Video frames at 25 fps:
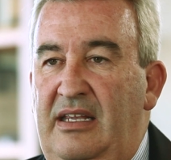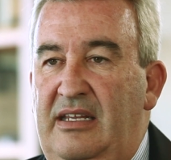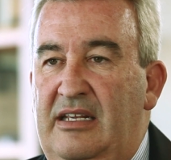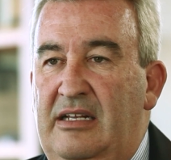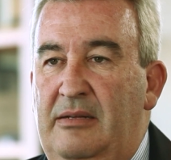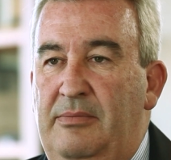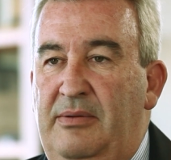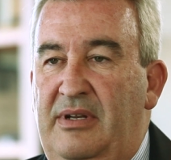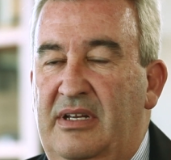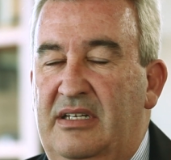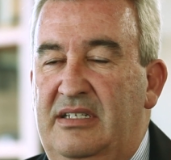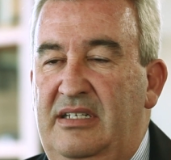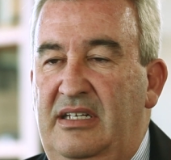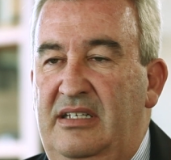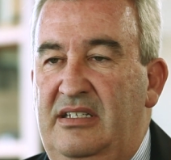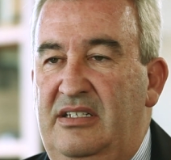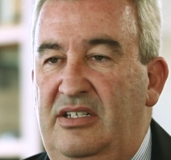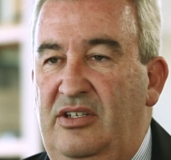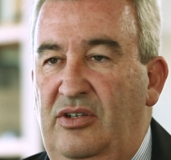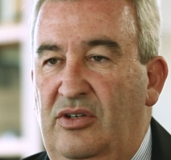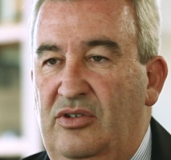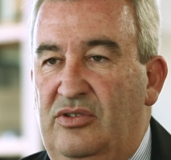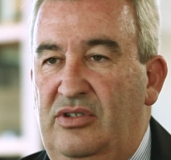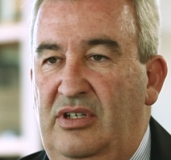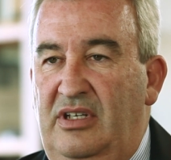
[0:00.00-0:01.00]
y el Brexit
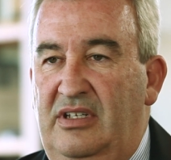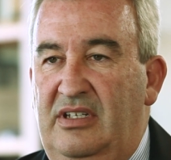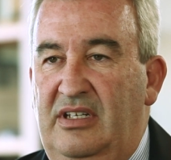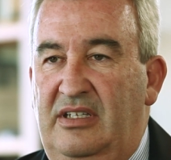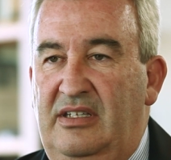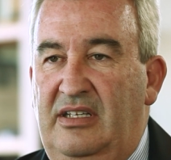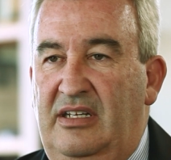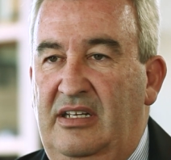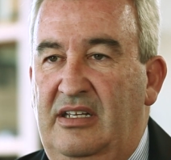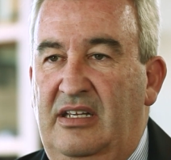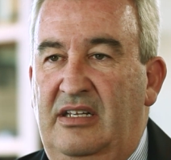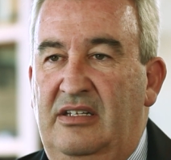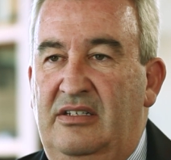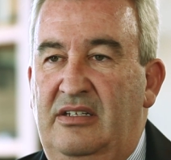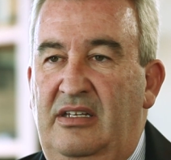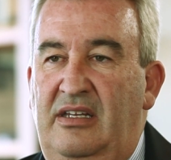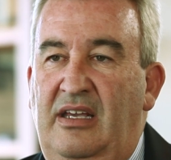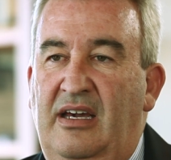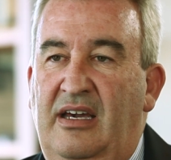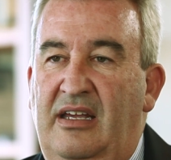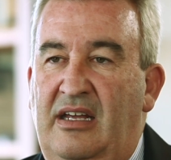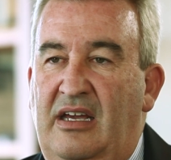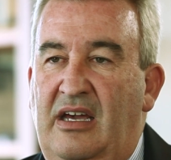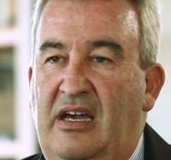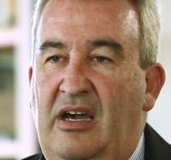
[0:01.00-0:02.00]
sí o sí se tiene que
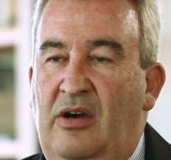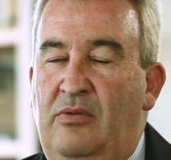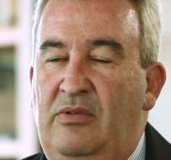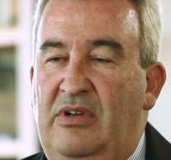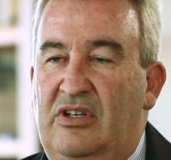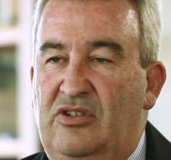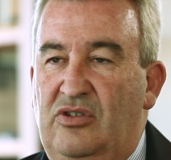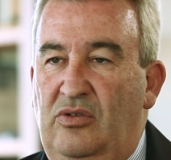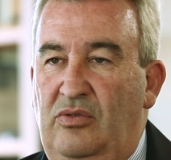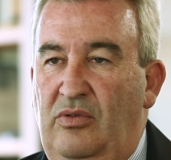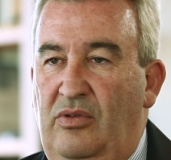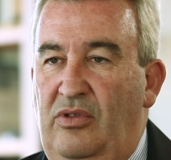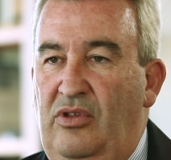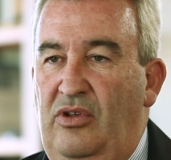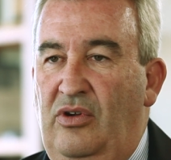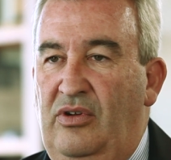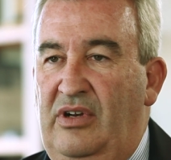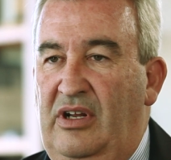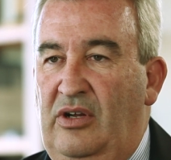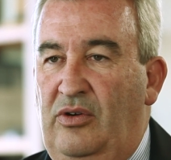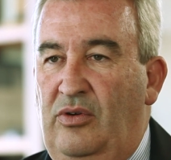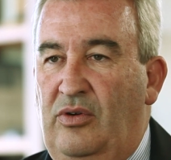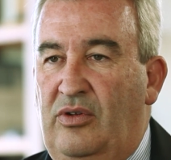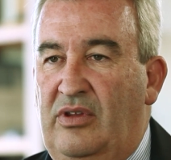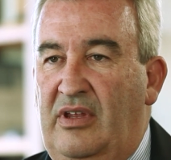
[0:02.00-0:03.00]
llegar a una
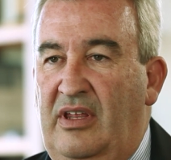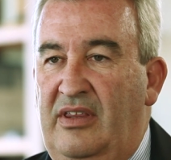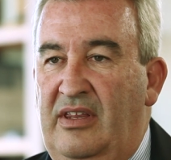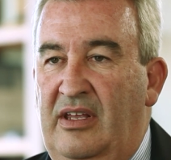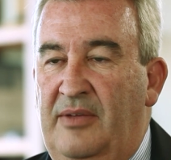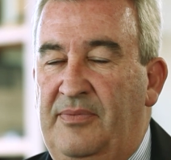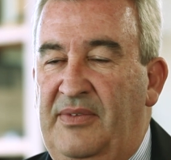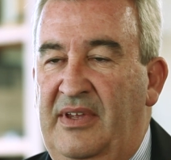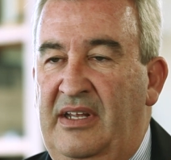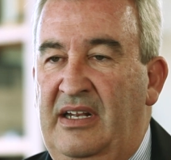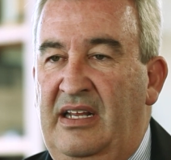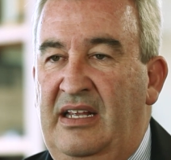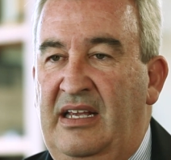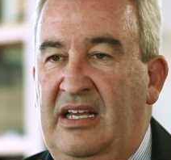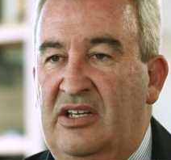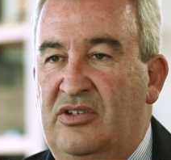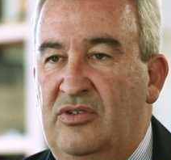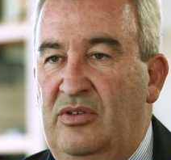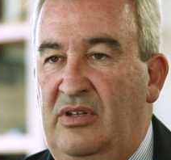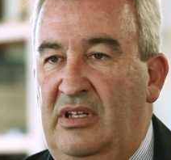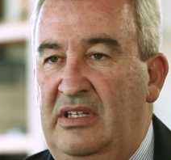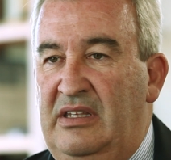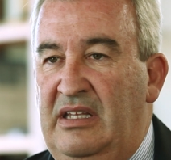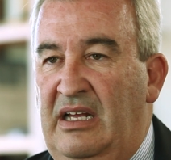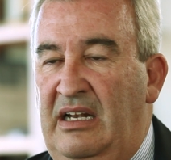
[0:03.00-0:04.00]
solución acordada. En el
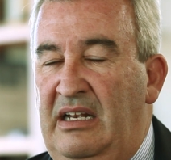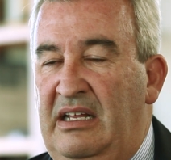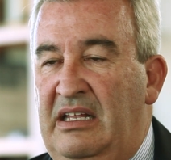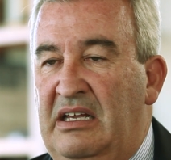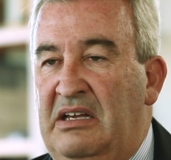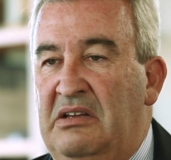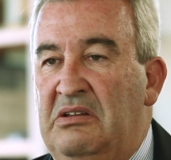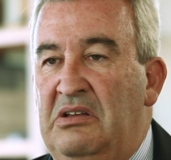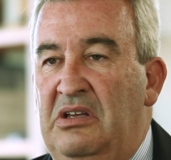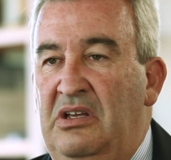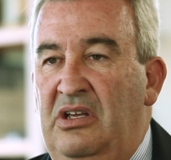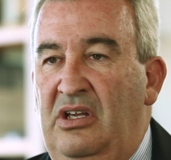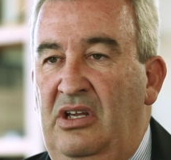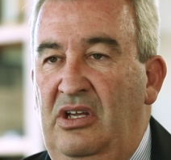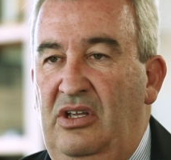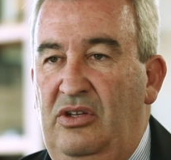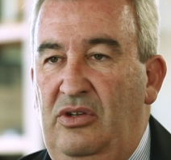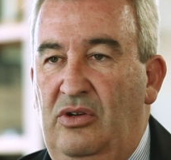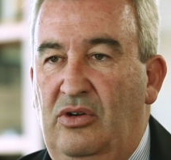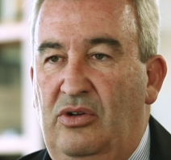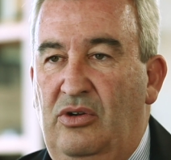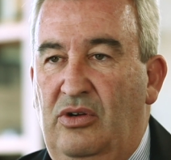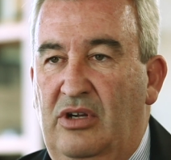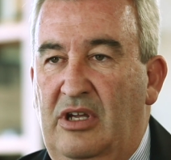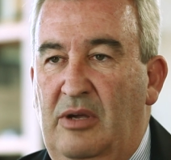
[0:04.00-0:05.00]
caso de Italia,
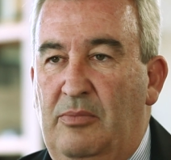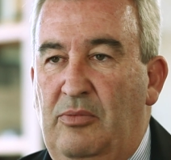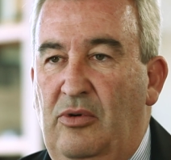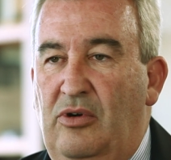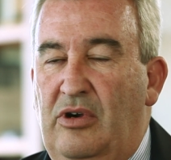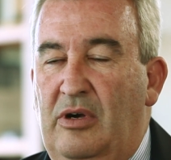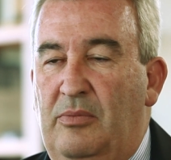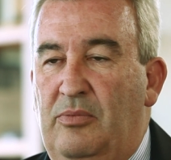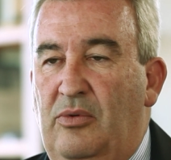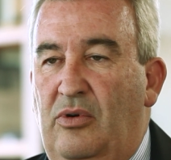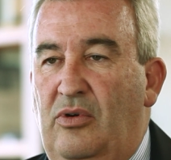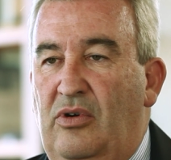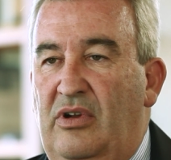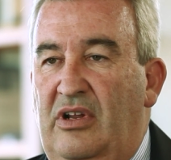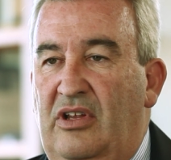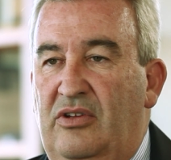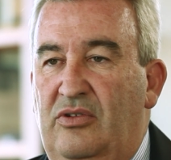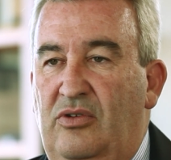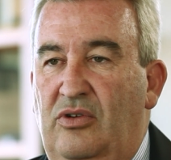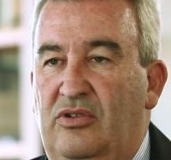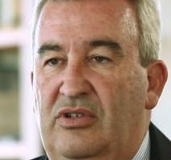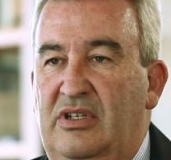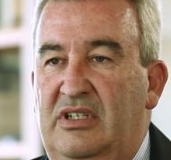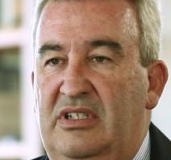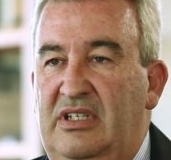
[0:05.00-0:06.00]
yo creo que poco a poco
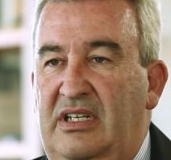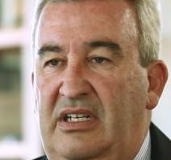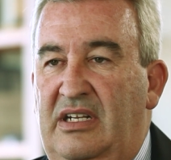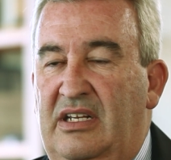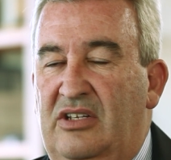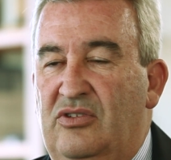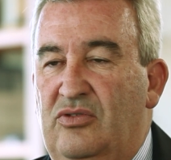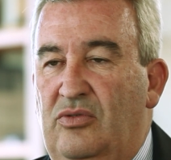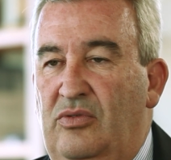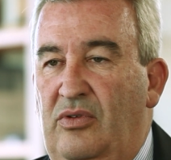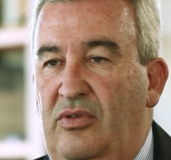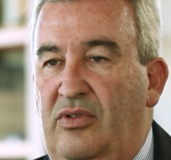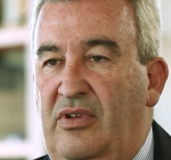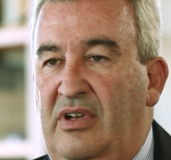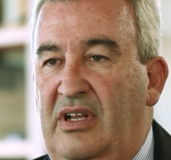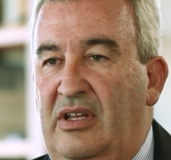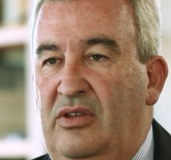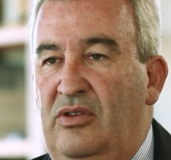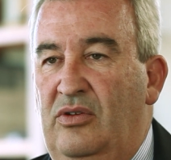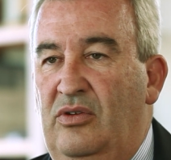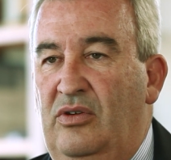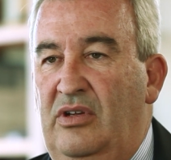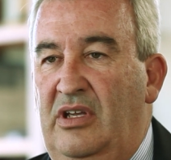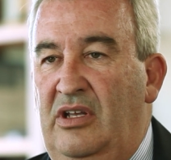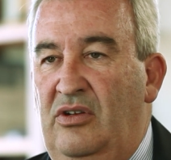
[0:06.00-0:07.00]
las cosas se irán
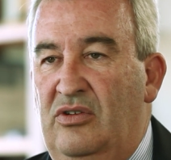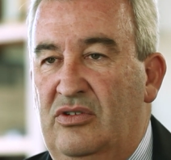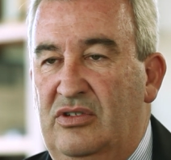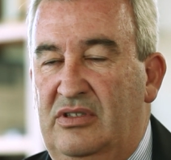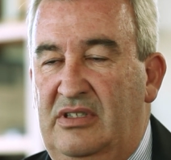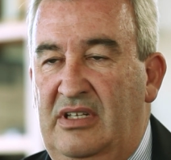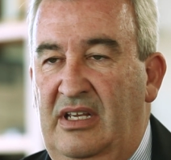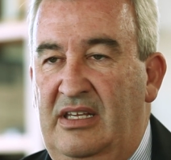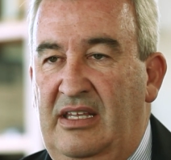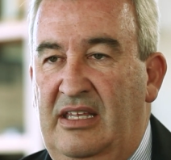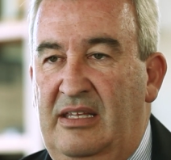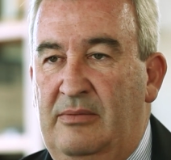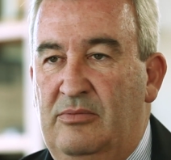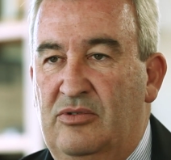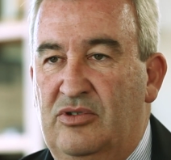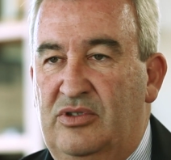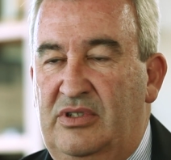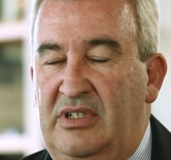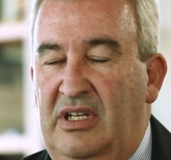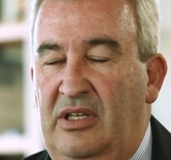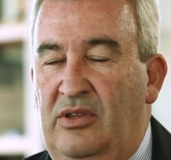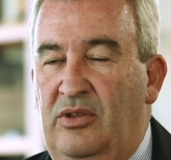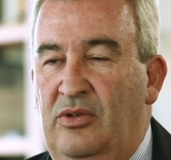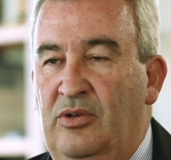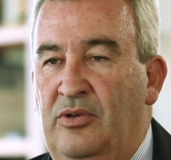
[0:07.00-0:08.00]
solucionando y lo está ya
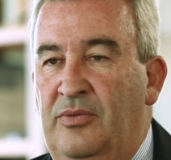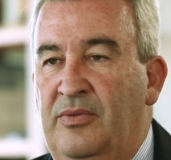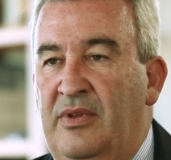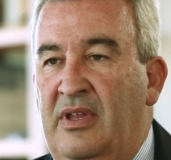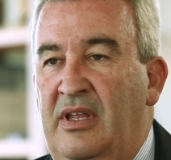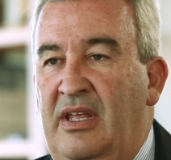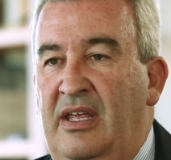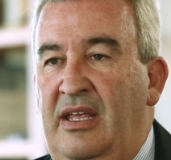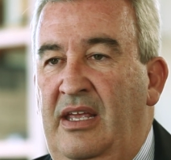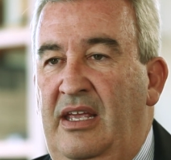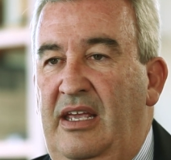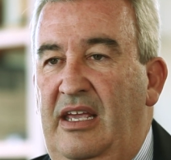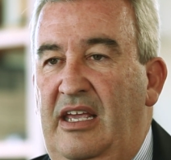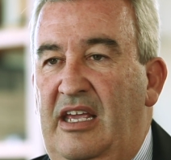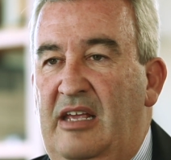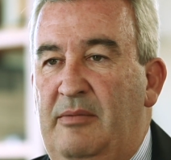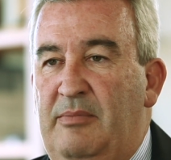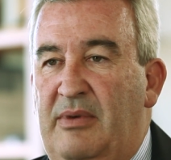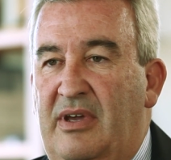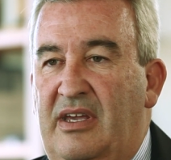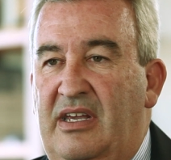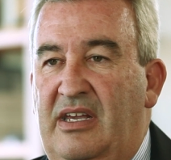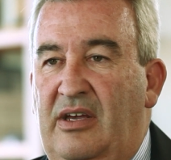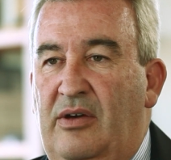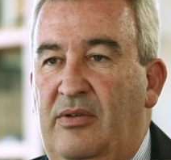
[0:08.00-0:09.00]
demostrando el
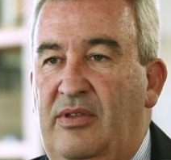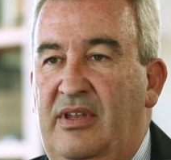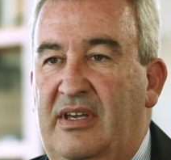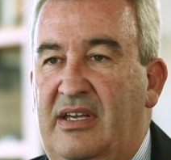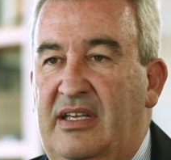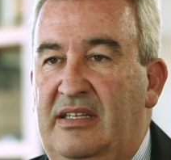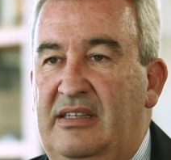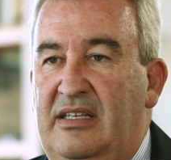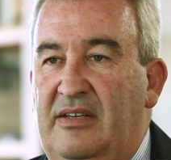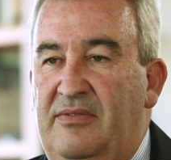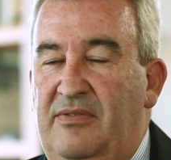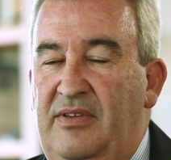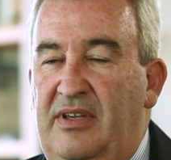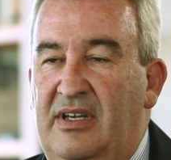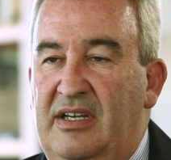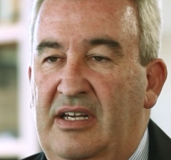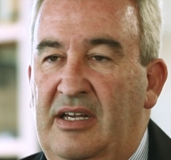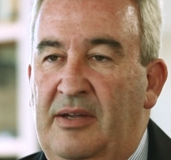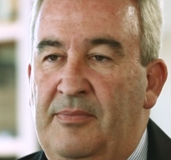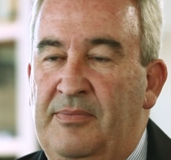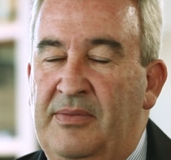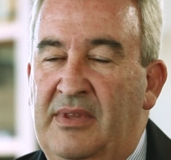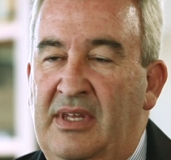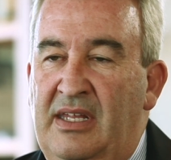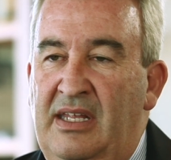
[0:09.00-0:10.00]
mercado de renta
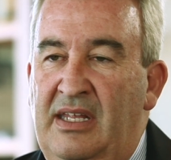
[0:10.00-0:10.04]
fija.